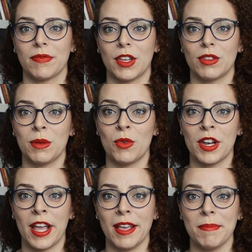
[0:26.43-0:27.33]
Eu
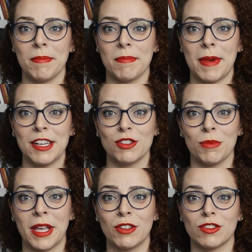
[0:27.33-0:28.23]
demorei mais
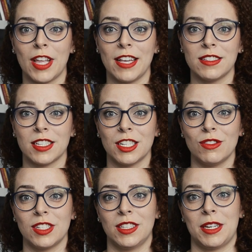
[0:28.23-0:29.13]
ou menos 10
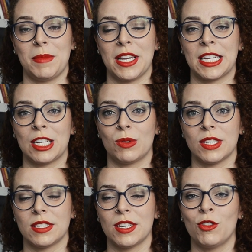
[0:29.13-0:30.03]
anos entre a minha
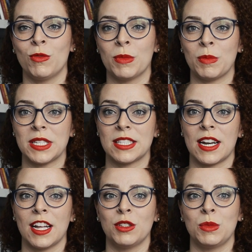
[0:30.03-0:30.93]
graduação, meu
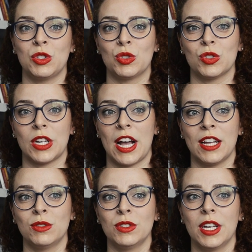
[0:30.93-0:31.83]
mestrado e meu
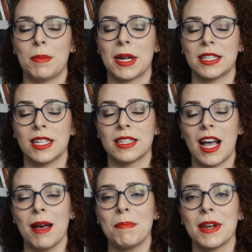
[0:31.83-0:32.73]
doutorado para
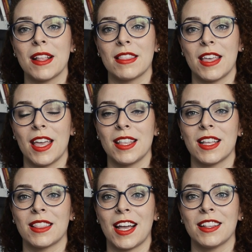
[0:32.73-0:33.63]
tentar aprender e
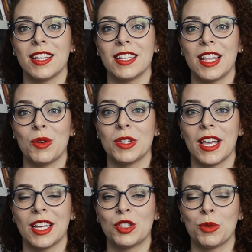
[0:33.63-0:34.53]
tentar entender o
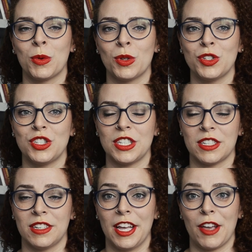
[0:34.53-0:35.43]
que é
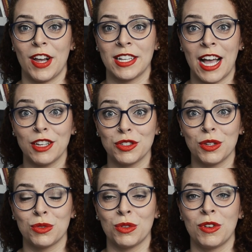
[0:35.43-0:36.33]
antropologia. Eu ainda acho
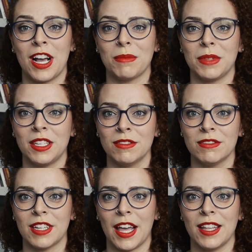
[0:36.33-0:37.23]
que eu estou no
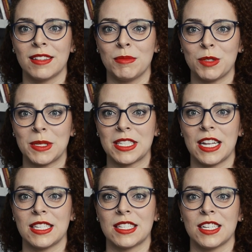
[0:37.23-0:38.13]
caminho, né, me
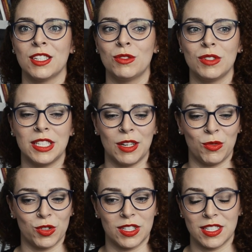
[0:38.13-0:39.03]
especializando e
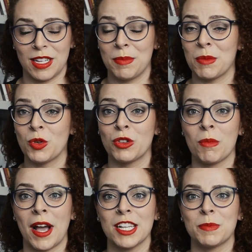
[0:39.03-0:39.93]
eu vou ter sempre
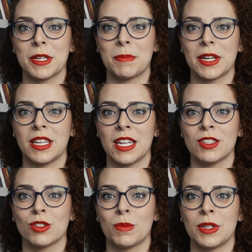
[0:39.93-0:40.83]
muito mais para
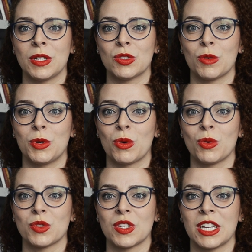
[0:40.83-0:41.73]
aprender sobre, sobre o
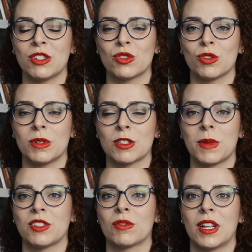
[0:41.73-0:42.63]
conceito, sobre as
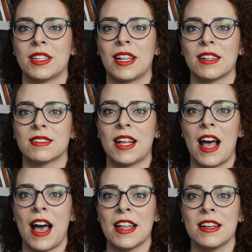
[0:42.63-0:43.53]
particularidades da
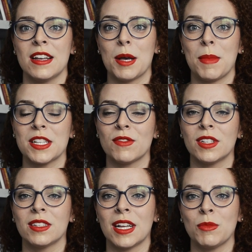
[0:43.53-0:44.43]
área, mas eu
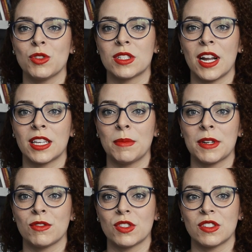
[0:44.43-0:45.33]
vou tentar mostrar aqui
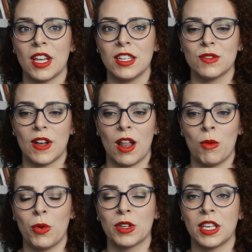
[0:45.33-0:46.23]
para vocês, falar
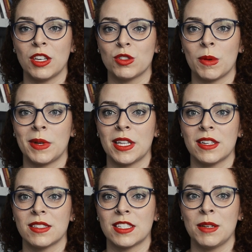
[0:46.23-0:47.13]
um pouquinho de uma
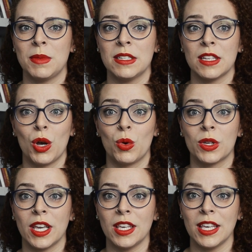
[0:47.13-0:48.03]
maneira simples, o
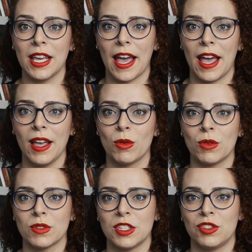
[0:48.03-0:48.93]
que, que é o
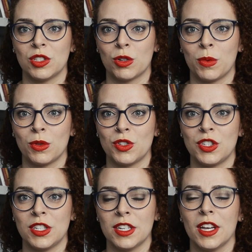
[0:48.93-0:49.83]
conceito de
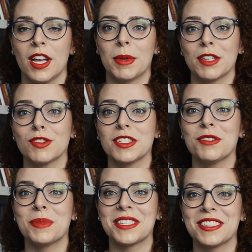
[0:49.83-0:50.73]
antropologia, para que vocês
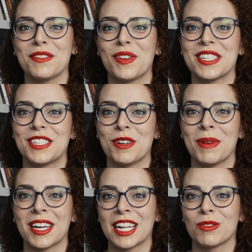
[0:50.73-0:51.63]
não precisem fazer
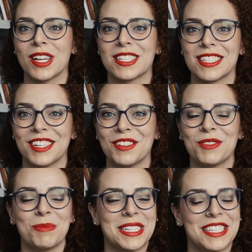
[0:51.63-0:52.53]
uma
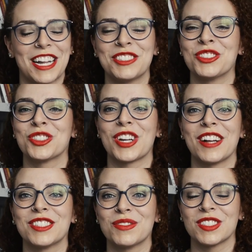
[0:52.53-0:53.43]
graduação, um mestrado e um
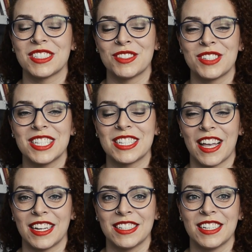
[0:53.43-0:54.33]
doutorado se vocês não
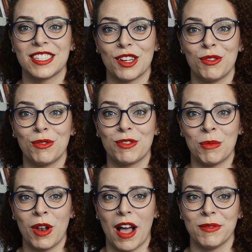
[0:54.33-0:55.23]
quiserem. Então,
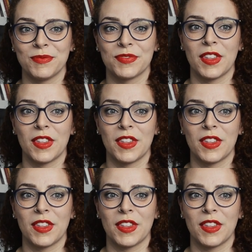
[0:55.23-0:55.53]
vamos lá.